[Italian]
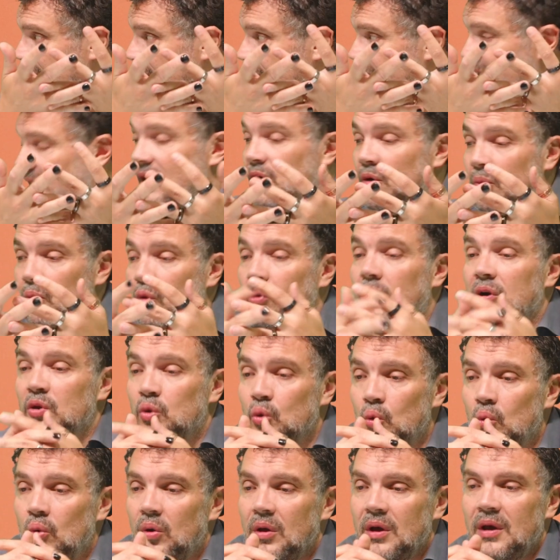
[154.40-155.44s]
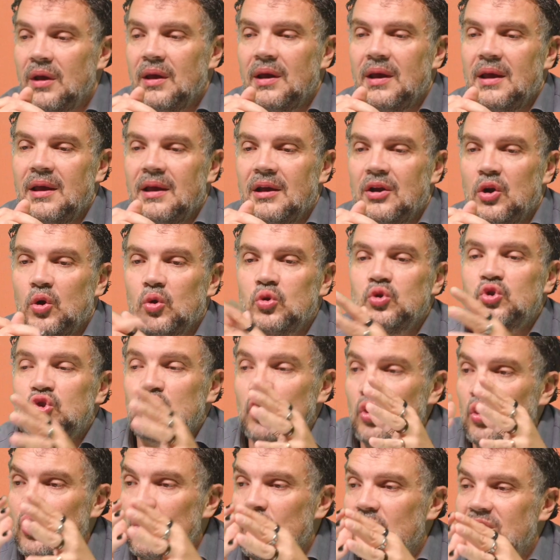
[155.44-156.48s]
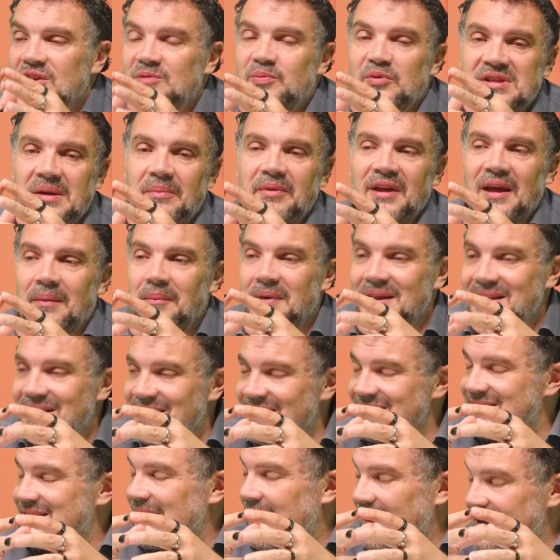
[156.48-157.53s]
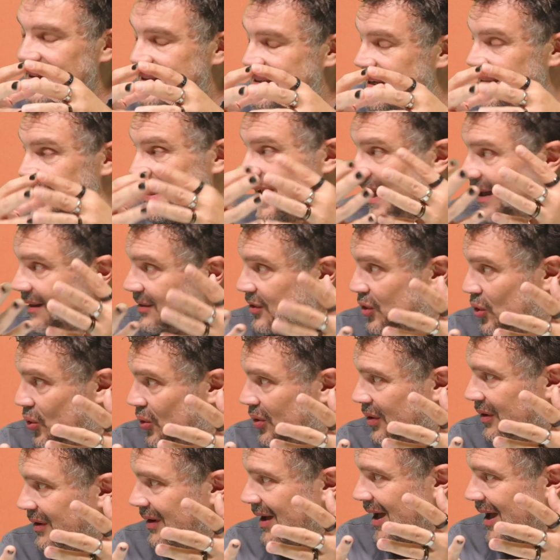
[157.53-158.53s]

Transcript: Perché eh, comunque sì. tu non solo responsabilità mentre stai insegnando